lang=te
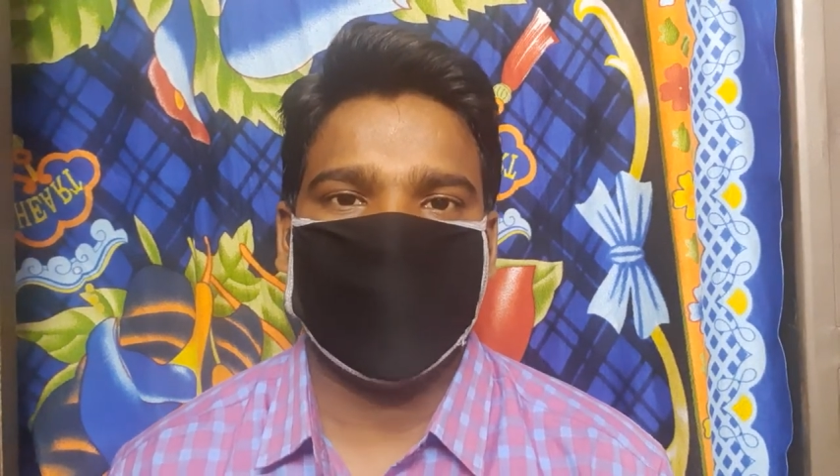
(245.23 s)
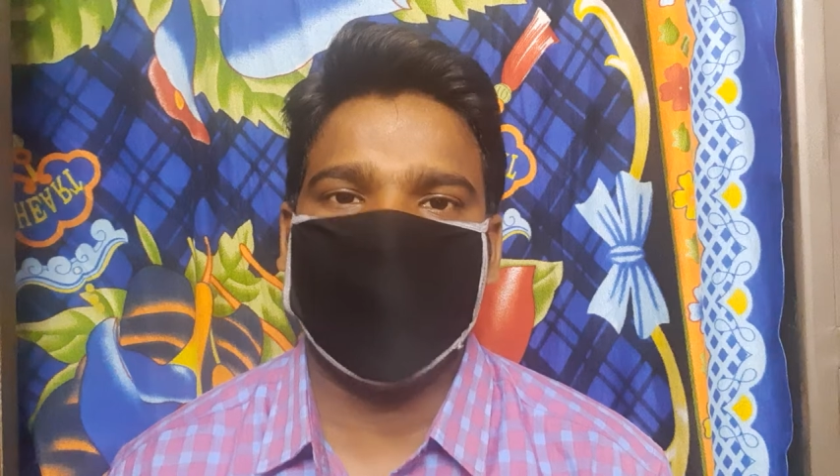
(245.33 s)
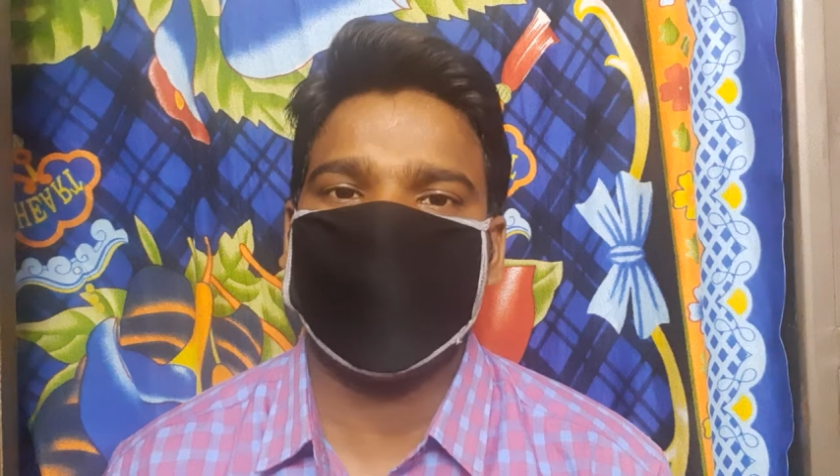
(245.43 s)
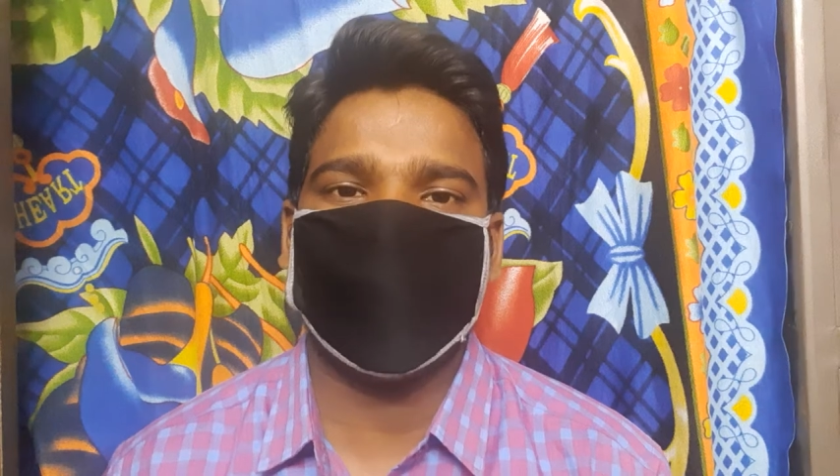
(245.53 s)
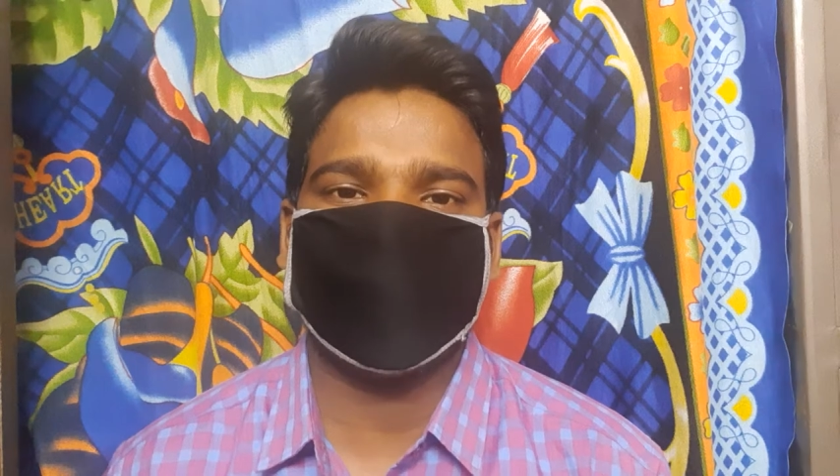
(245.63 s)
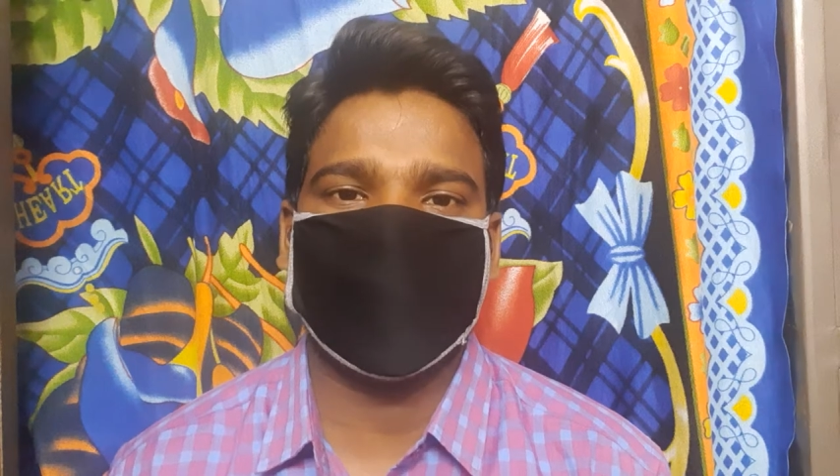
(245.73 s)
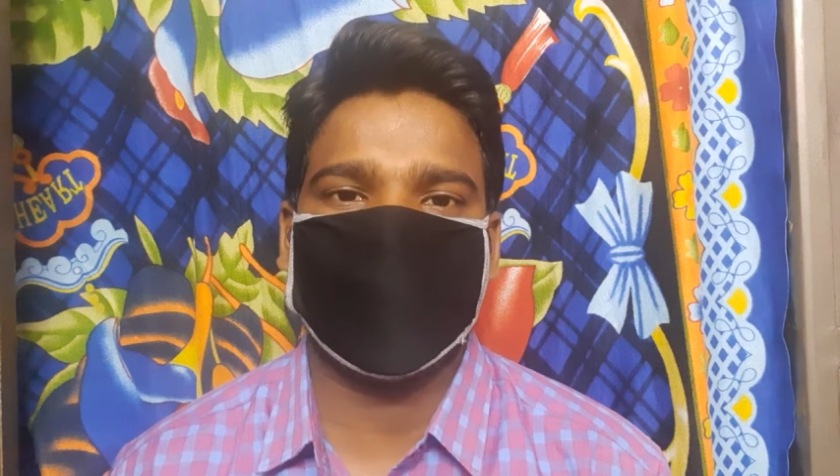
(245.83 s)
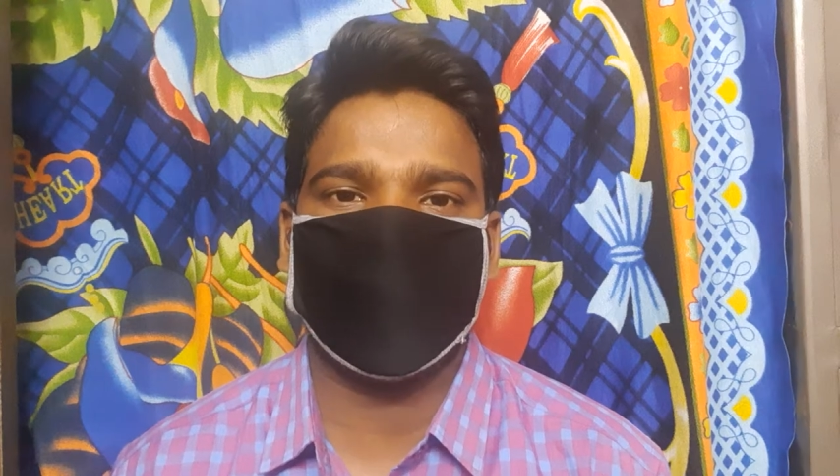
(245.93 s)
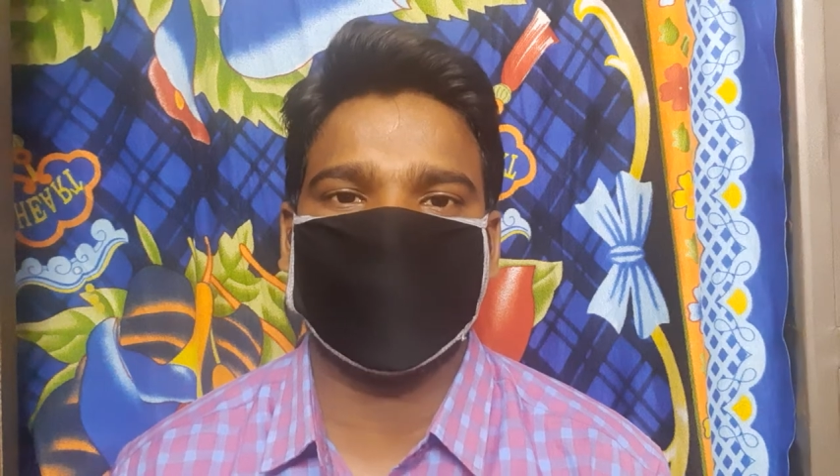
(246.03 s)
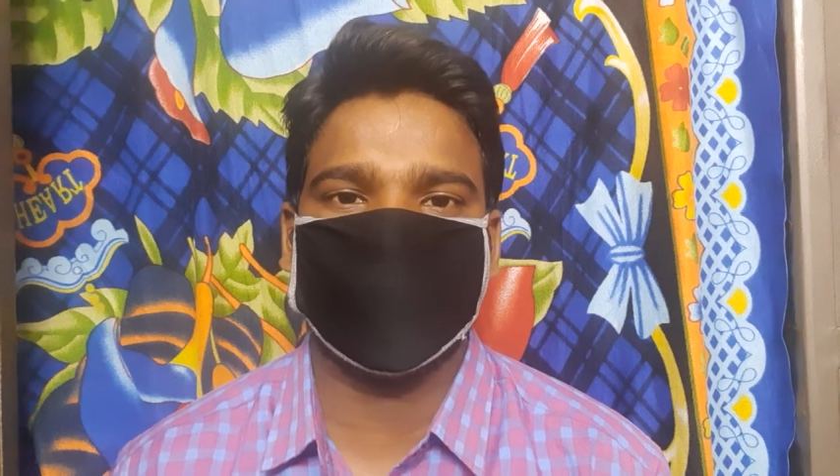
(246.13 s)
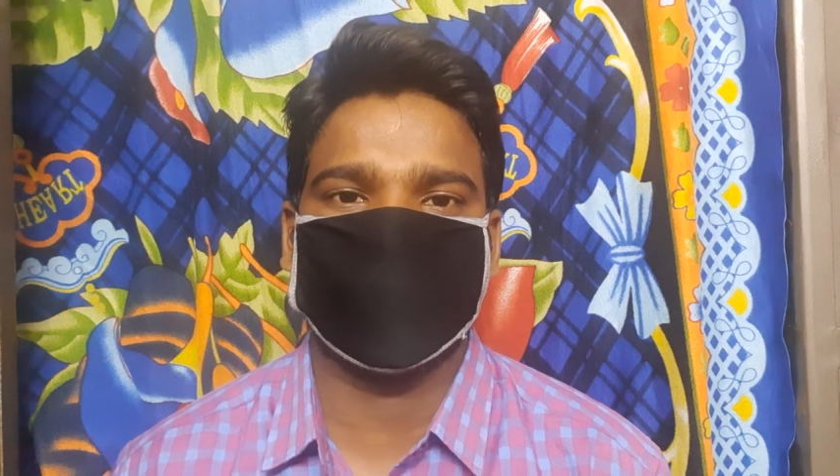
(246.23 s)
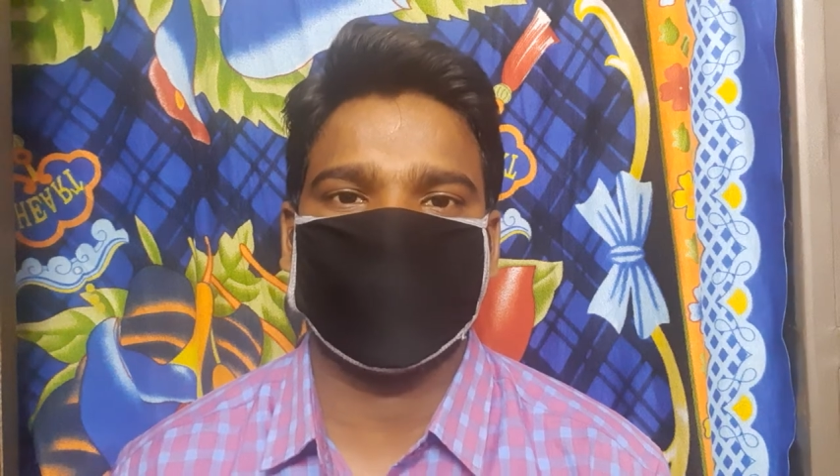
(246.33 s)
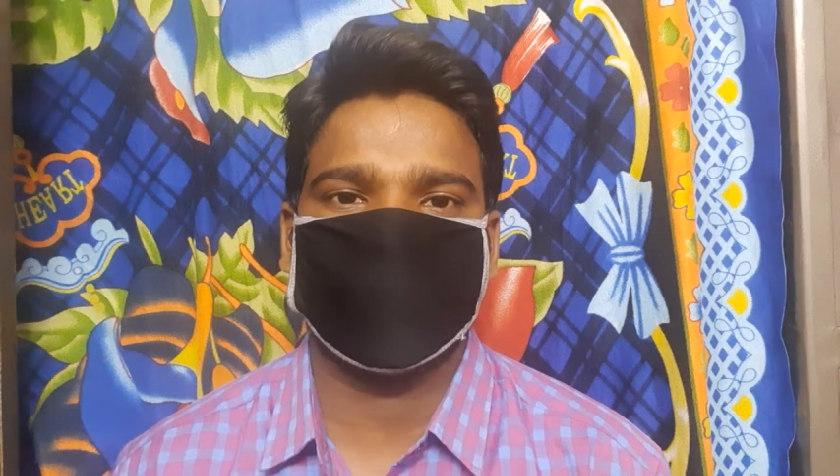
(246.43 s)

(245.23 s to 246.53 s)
హైకోర్టే కాదు